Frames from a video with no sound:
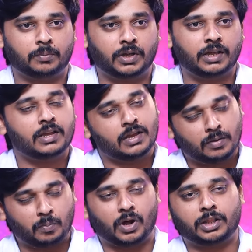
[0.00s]
மட்டுமே
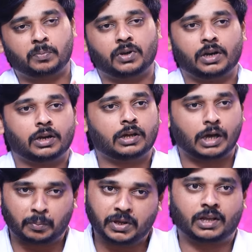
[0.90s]
பாதிப்புகள் எல்லாம்
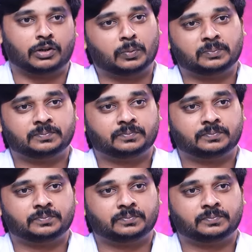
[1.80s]
கம்மியாக இருக்கும்